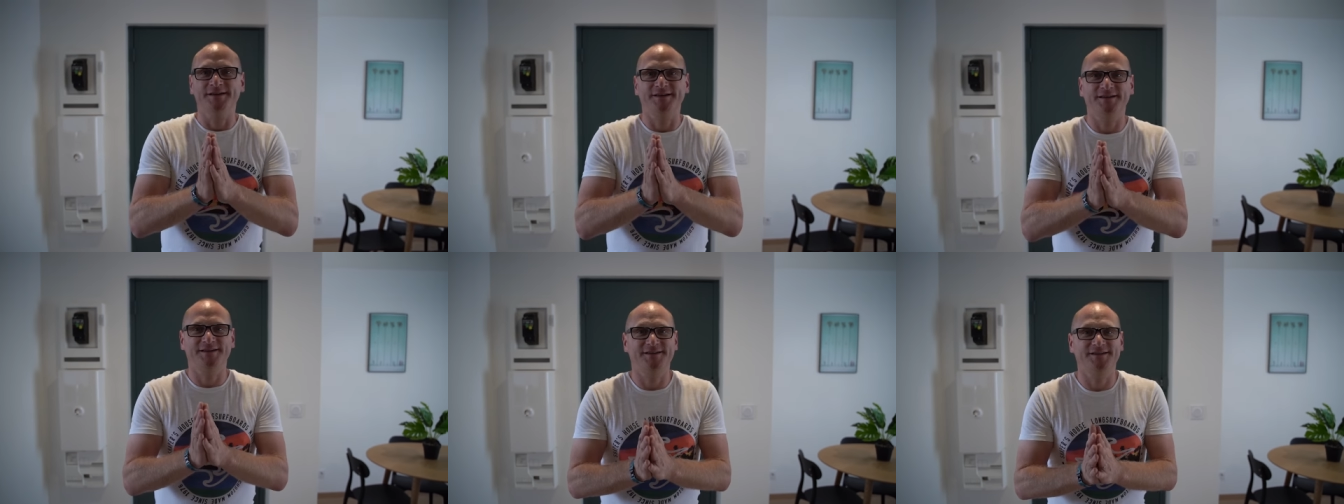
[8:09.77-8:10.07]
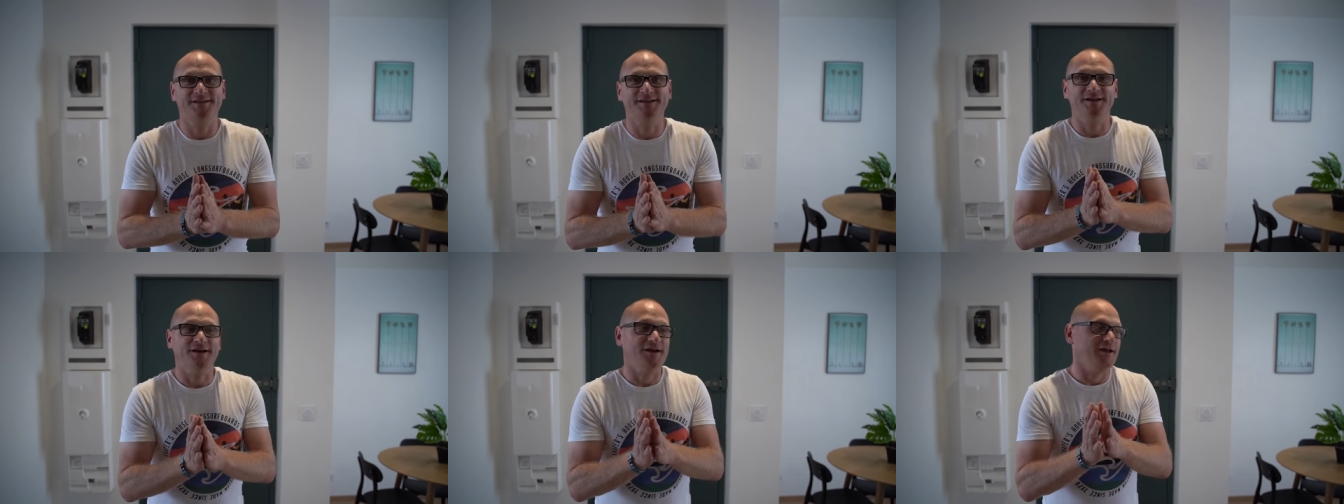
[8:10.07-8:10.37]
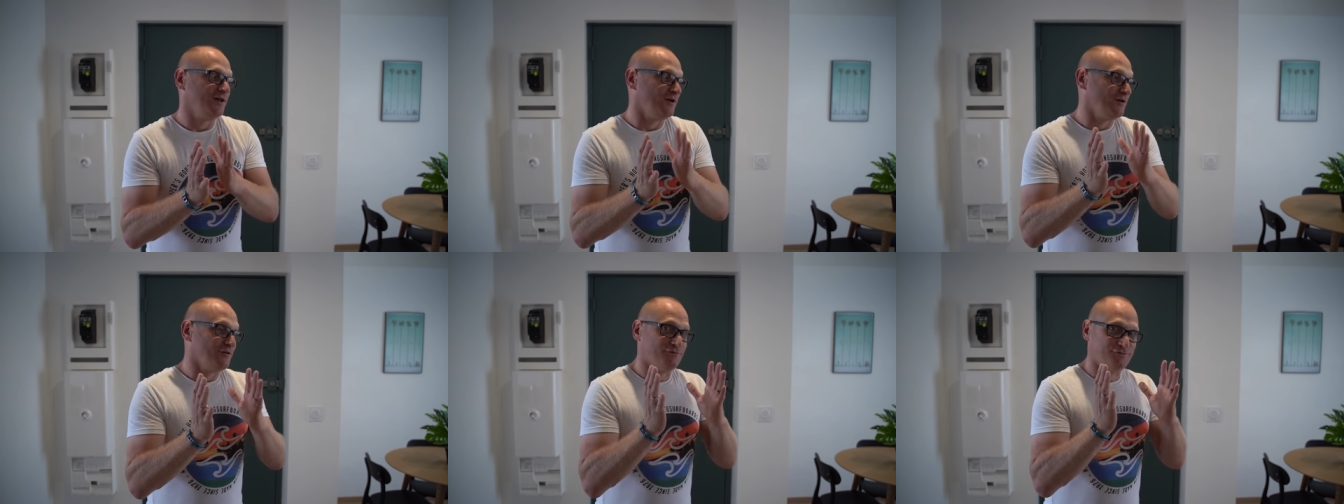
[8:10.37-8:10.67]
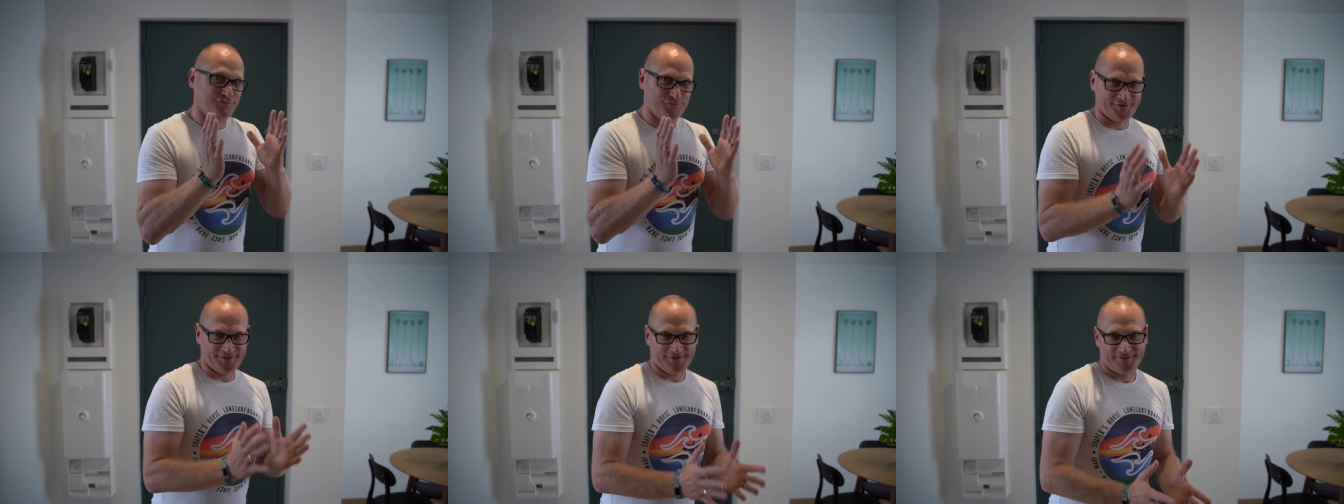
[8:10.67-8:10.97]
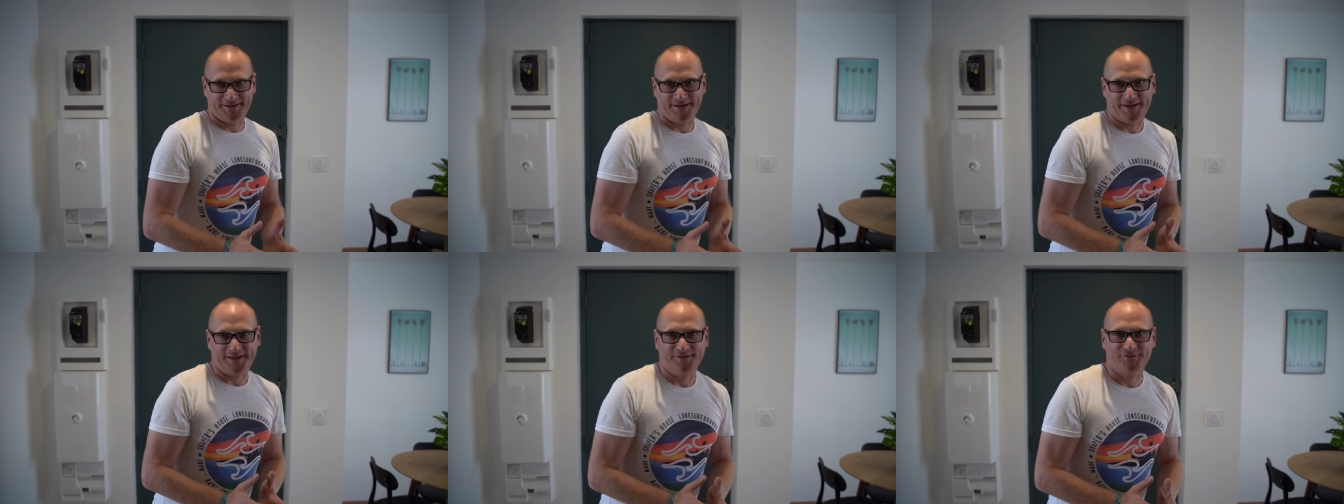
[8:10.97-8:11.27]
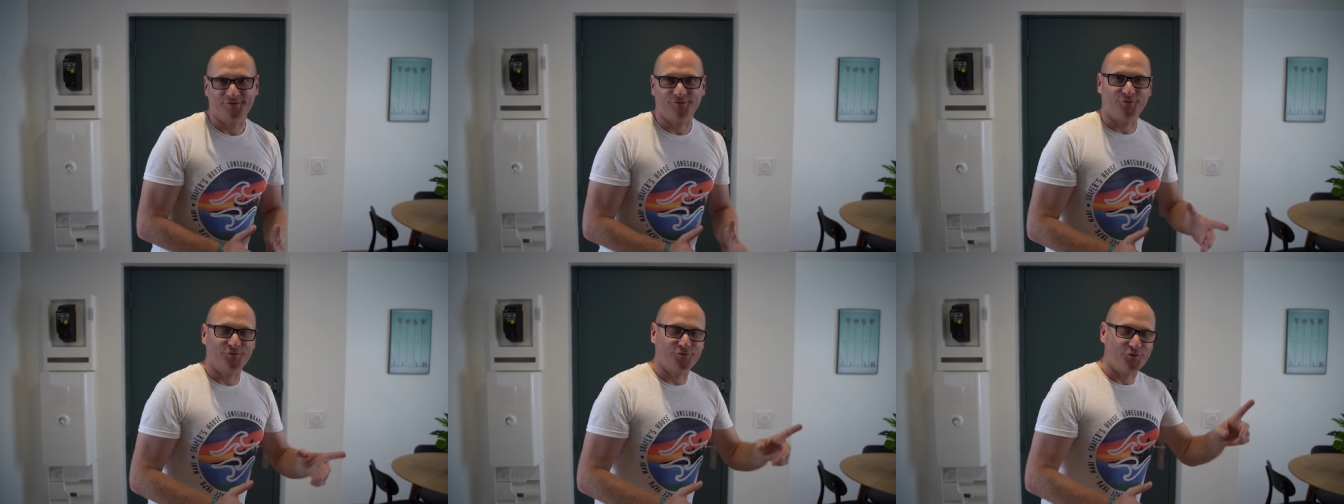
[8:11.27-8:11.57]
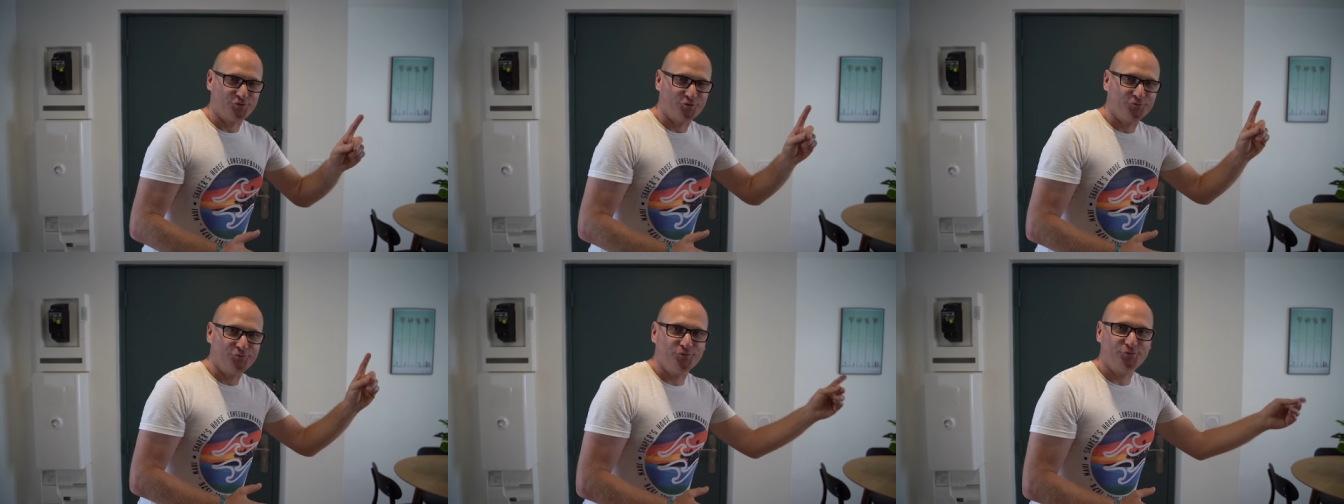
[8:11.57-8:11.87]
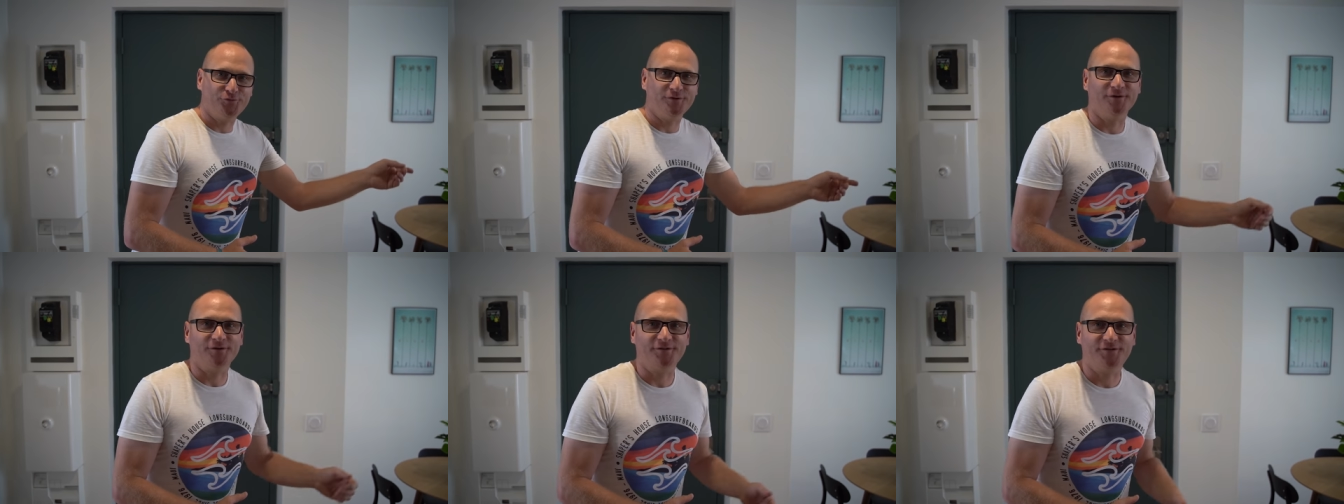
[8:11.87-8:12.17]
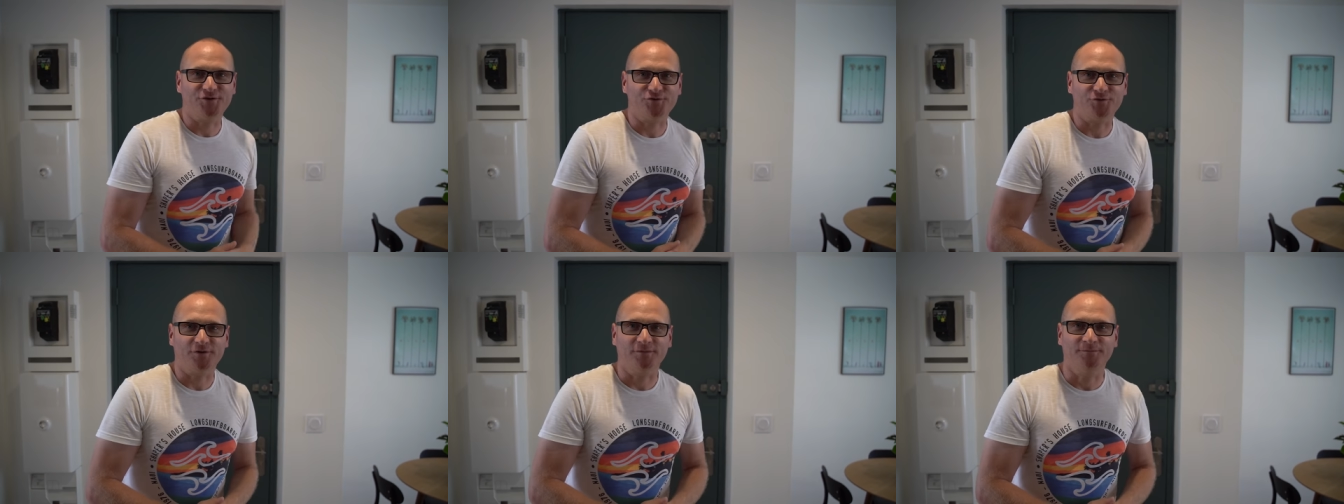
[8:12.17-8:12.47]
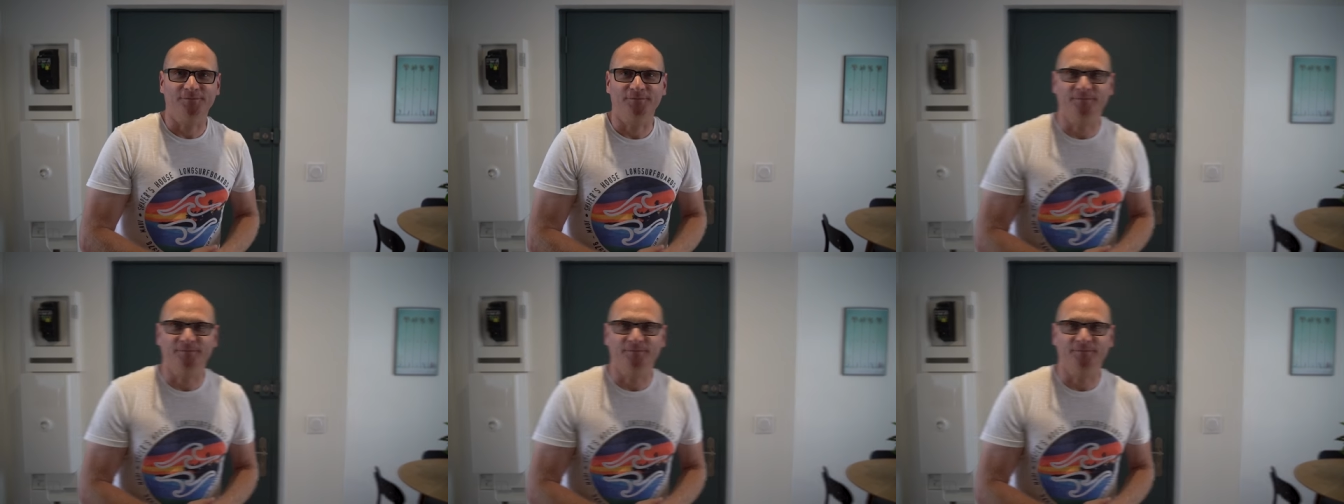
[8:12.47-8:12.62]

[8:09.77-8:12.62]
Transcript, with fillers: qui vous intéressent. On se retrouve tout de suite dans le séjour.